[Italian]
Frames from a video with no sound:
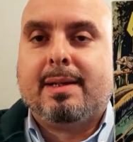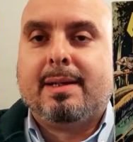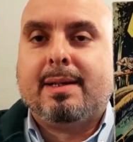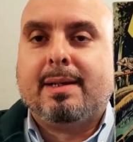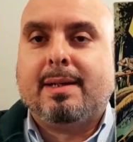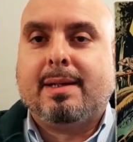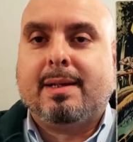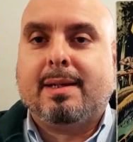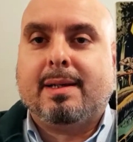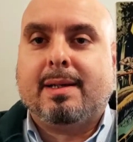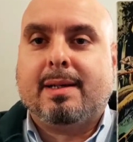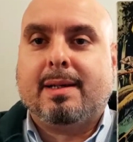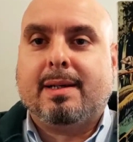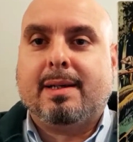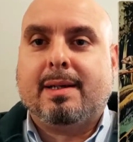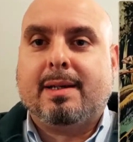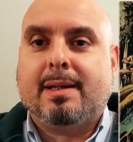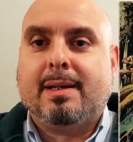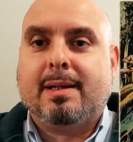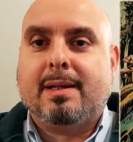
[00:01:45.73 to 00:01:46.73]

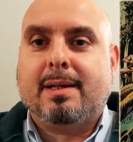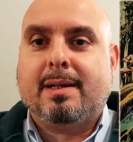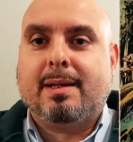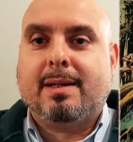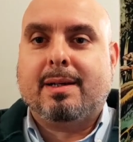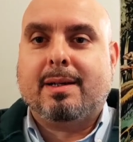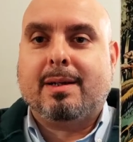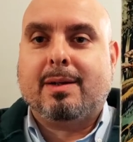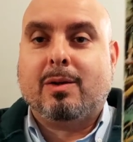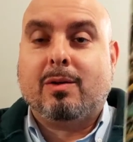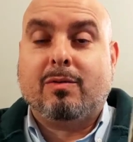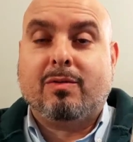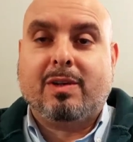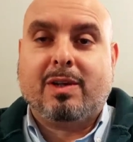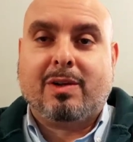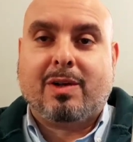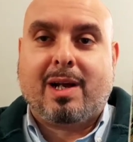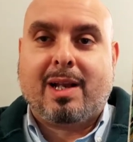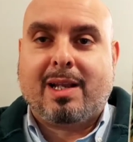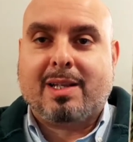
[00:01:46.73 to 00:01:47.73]
eh,
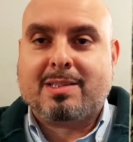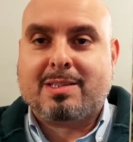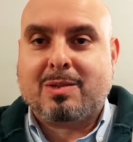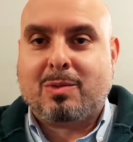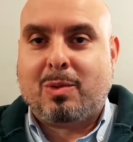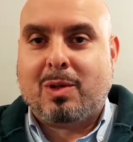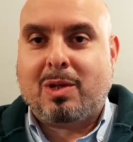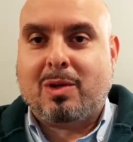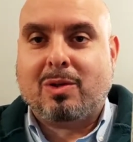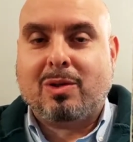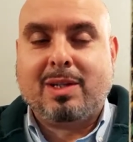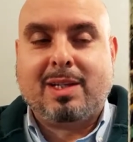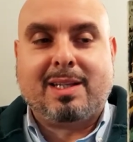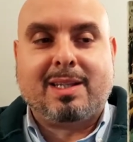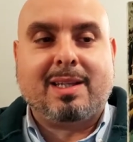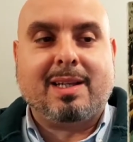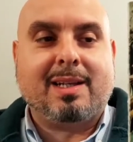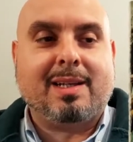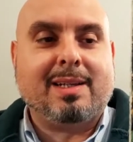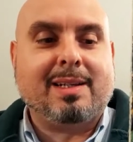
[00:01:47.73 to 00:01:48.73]
ovvero alias Guido
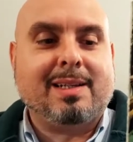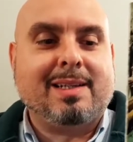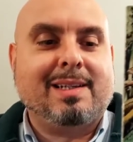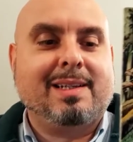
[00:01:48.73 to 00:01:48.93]
Nolitta,